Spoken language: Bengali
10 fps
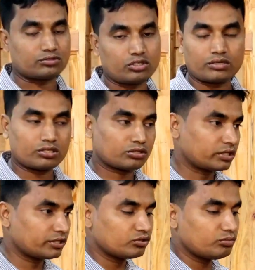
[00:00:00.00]
চওড়া
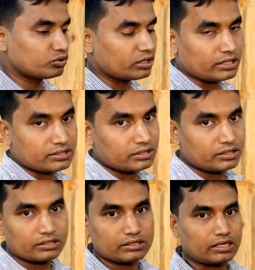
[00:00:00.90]
তক্তা কিন্তু মোটা গাছ
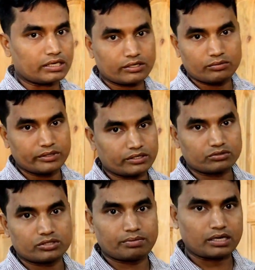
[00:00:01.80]
থেকে ছাড়া কেউ বের
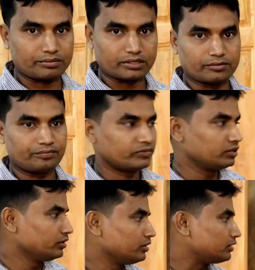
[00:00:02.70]
করতে পারবে না
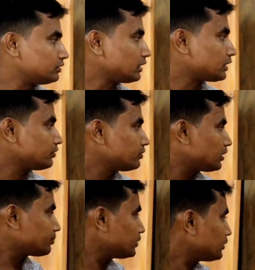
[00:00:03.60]
আচ্ছা, আচ্ছা আচ্ছা যার কারণে
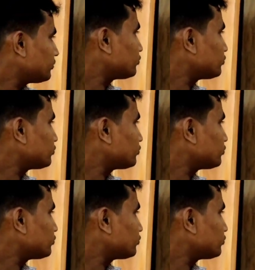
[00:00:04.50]
আপনারা